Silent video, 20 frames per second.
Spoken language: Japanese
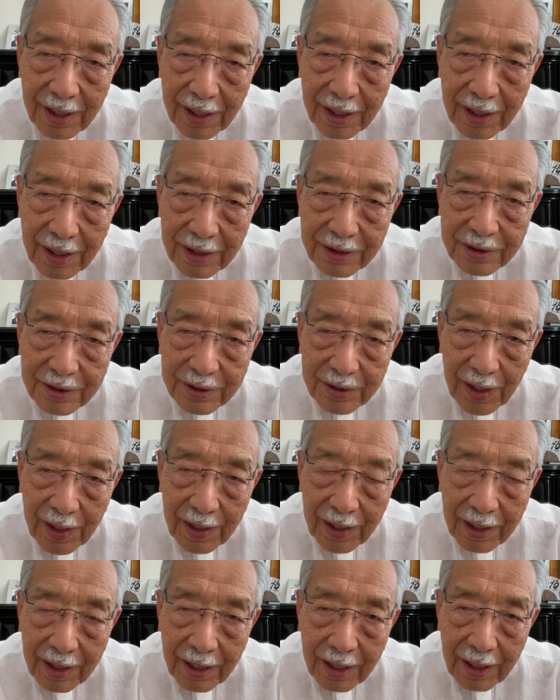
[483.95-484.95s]
え行っ
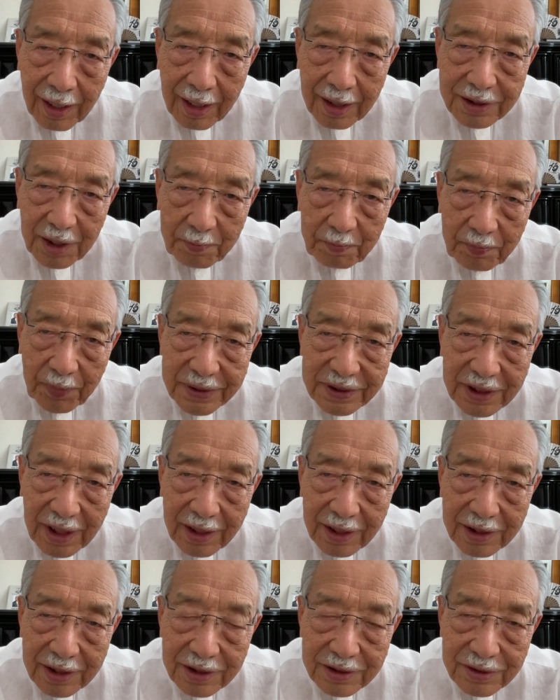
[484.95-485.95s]
て、え片っ端
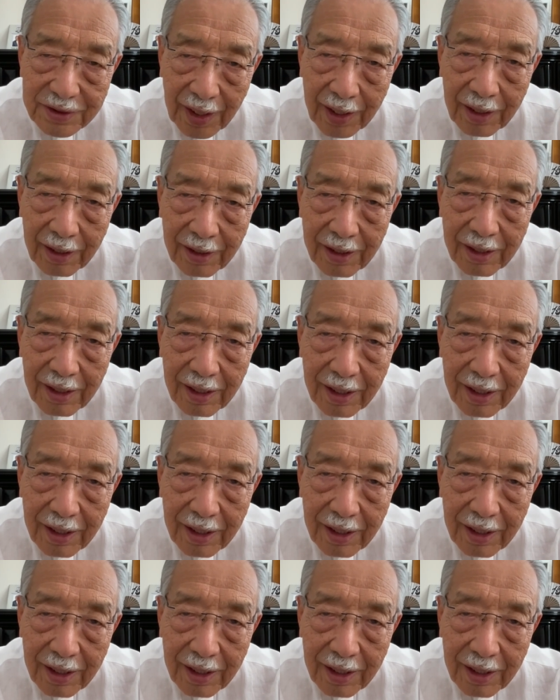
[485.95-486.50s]
からですね、